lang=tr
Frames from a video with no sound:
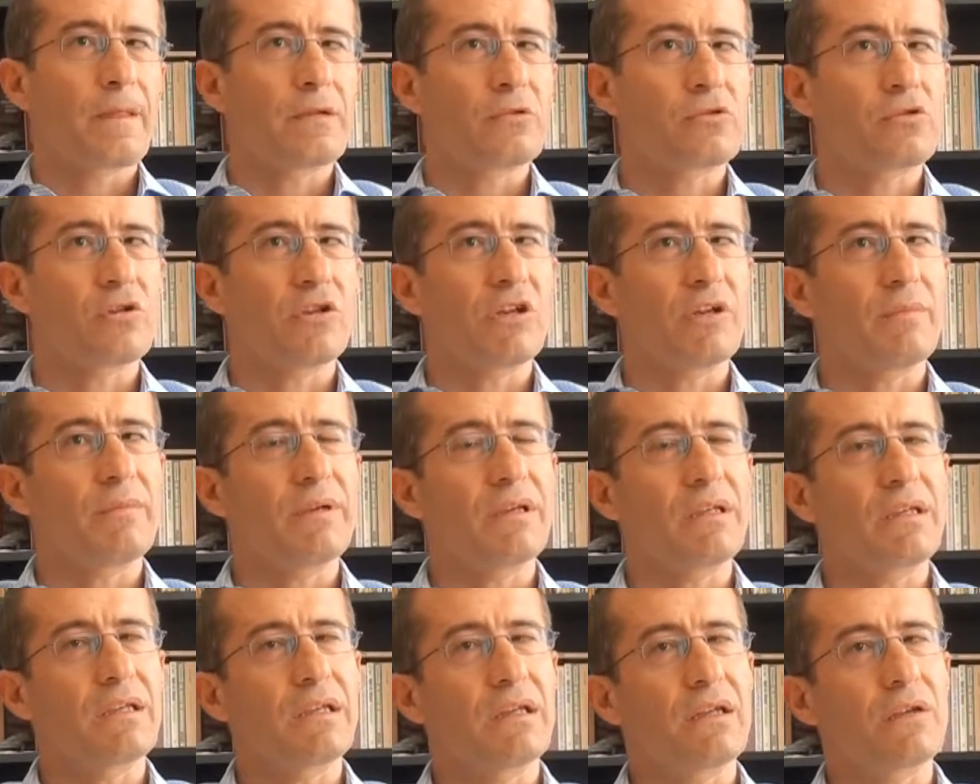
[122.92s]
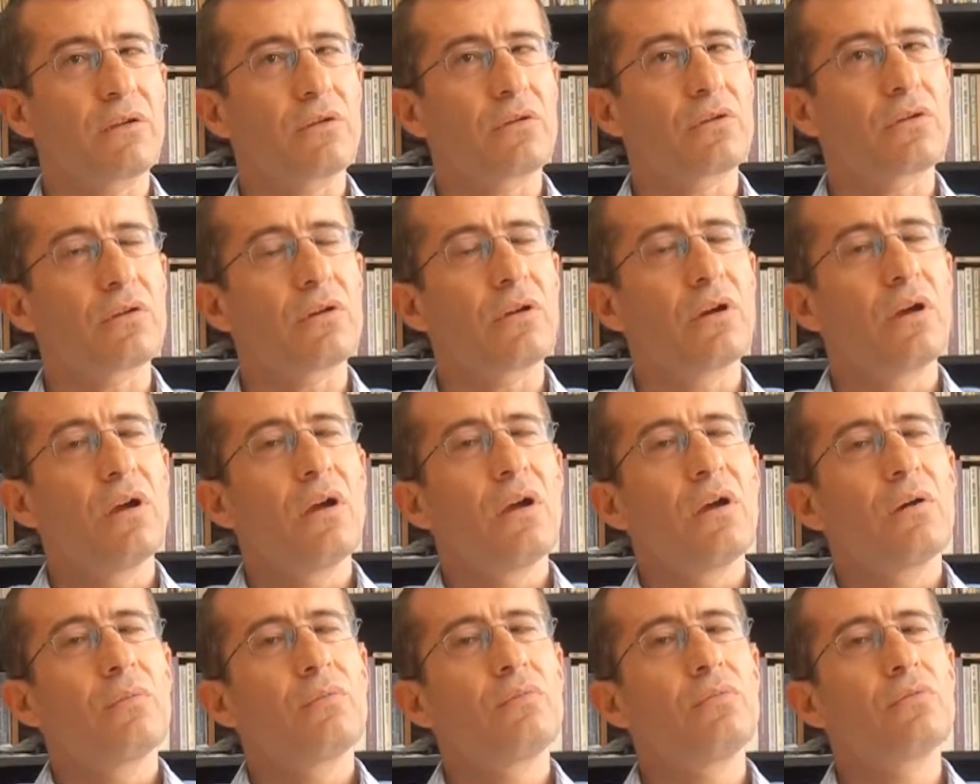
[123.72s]
söylemek gerekiyor.
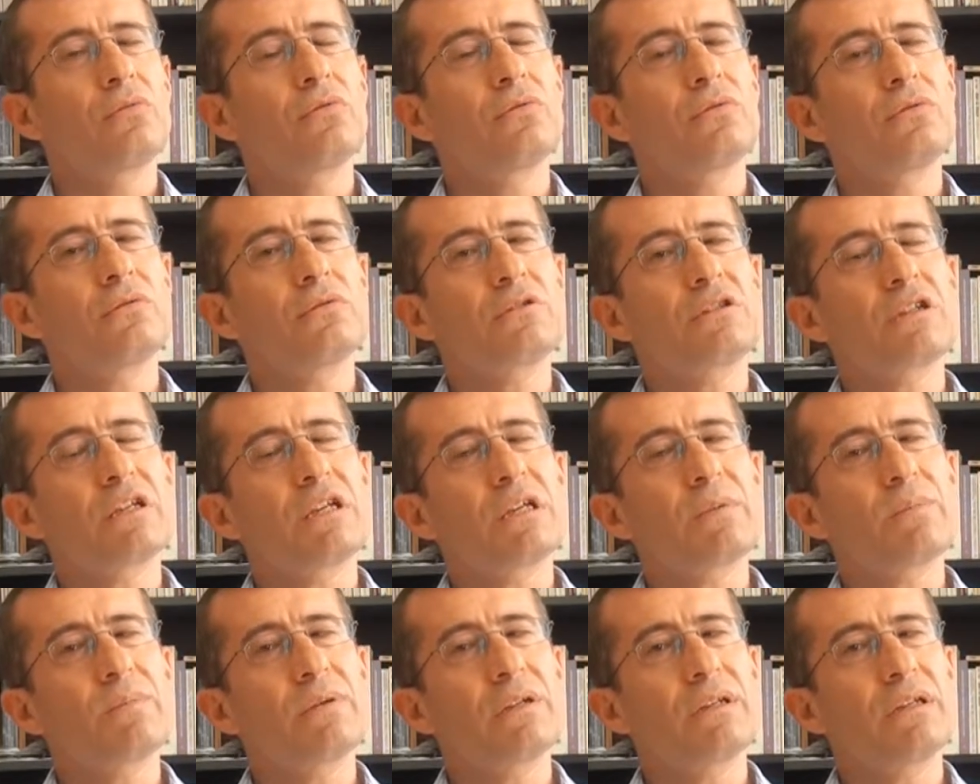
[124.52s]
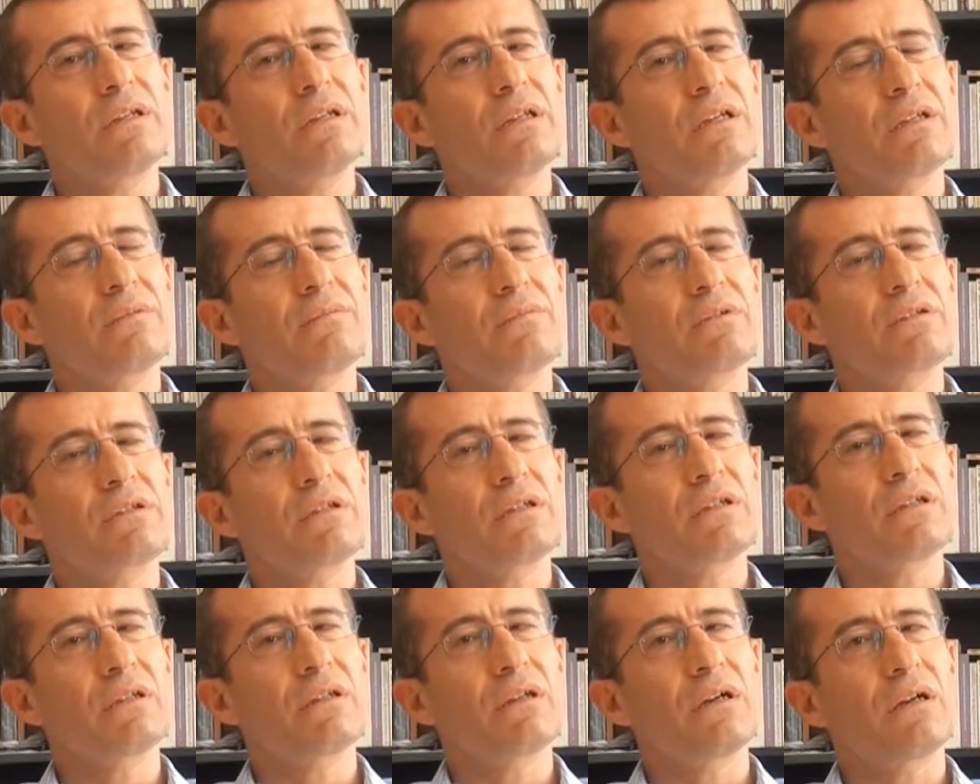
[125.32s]
Bunun CHP'nin
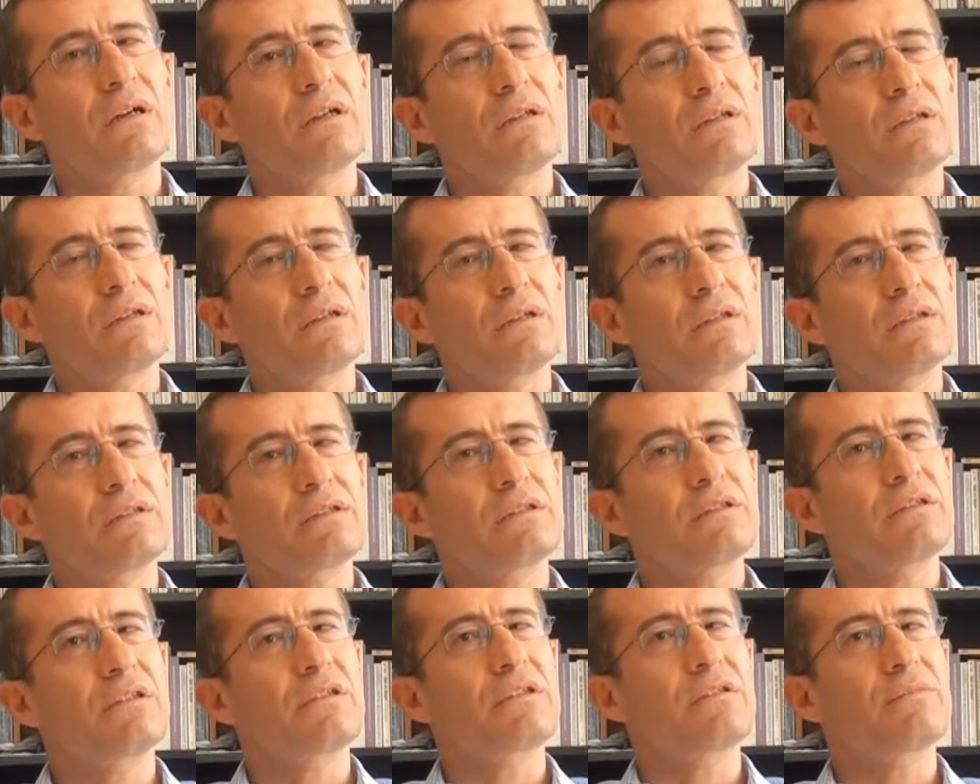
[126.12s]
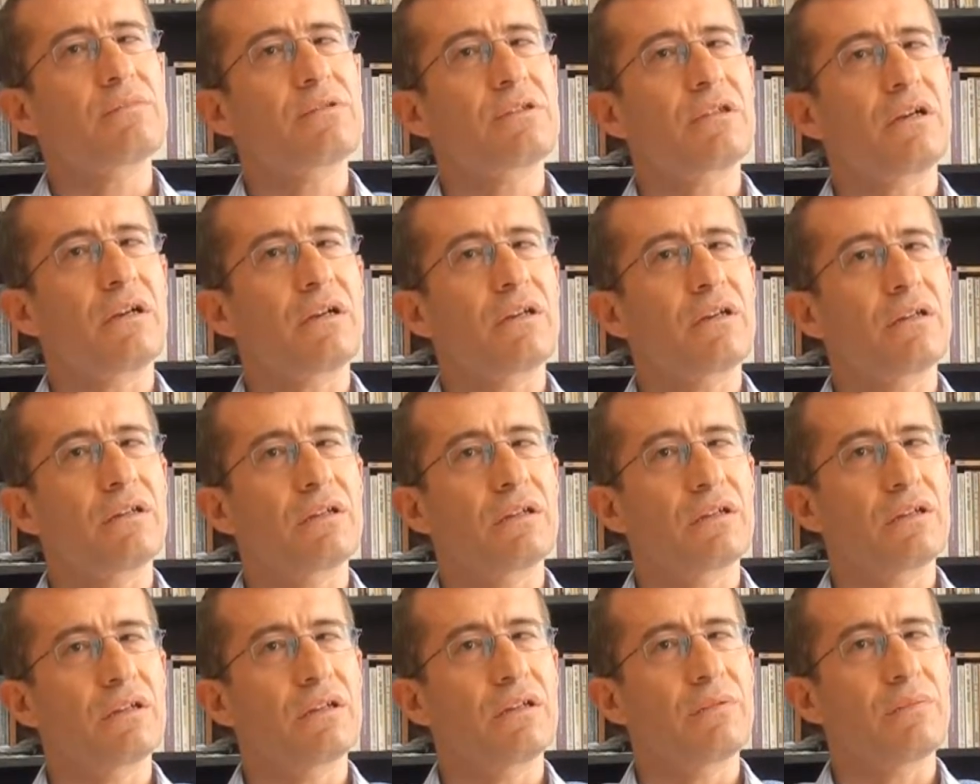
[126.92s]
70'li yıllardaki seçim
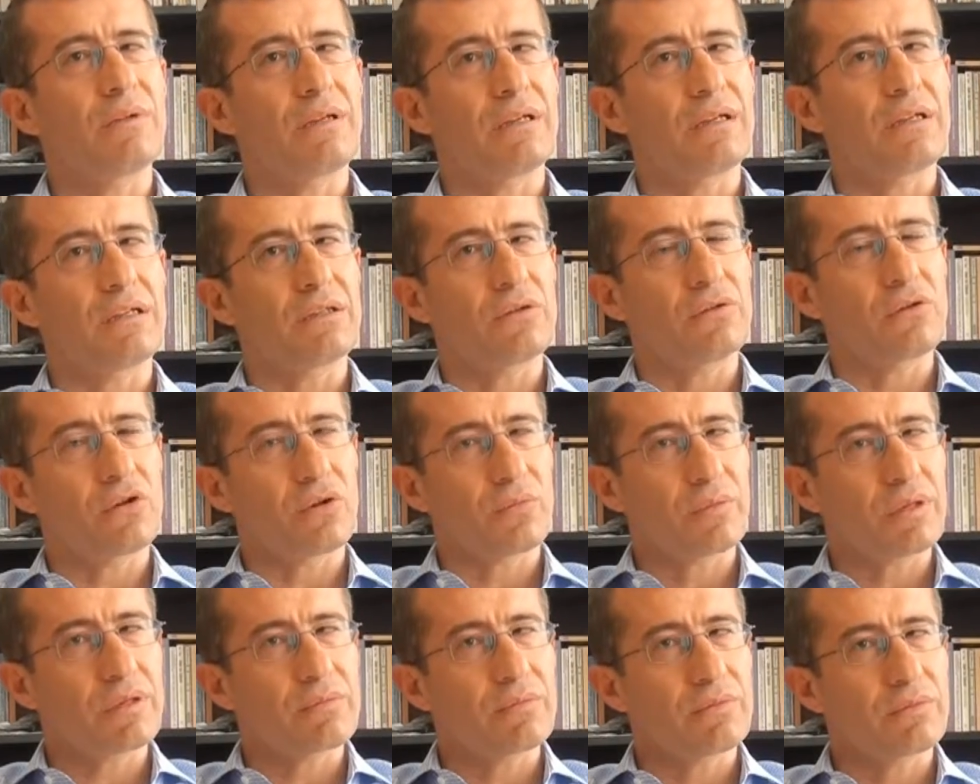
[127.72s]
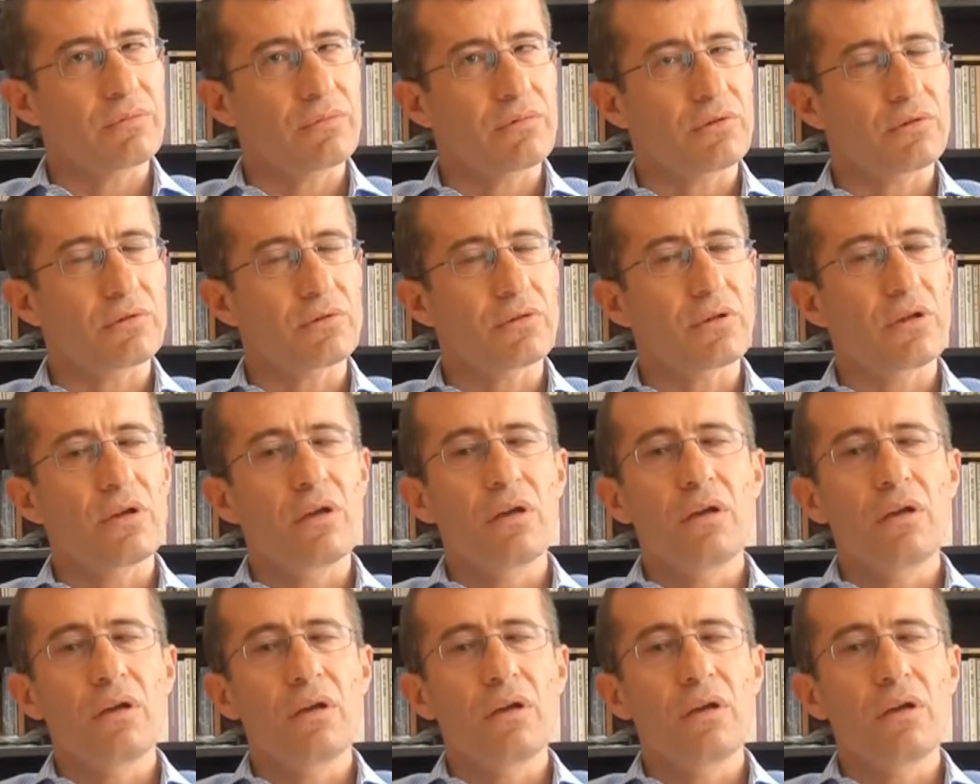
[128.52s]
şarkılarında bile hani görmek mümkün.